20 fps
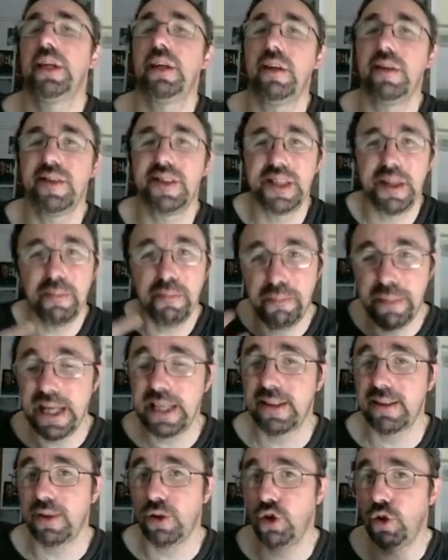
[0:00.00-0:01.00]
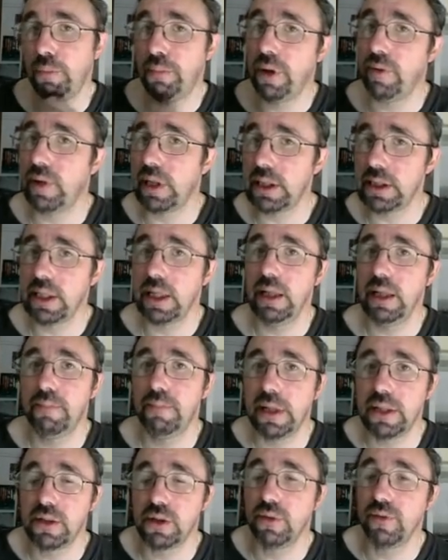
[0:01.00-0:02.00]
que c'est bête de ne pas avoir installé
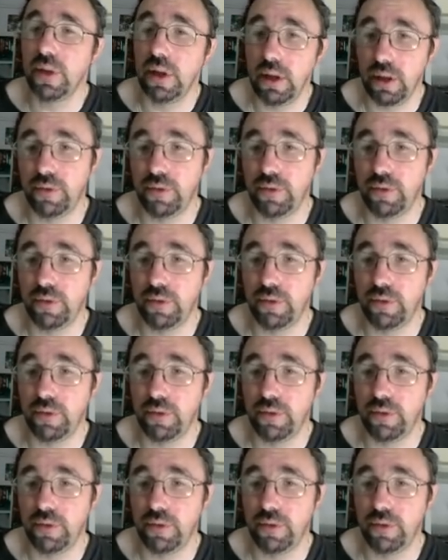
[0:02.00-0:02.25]
base de vol,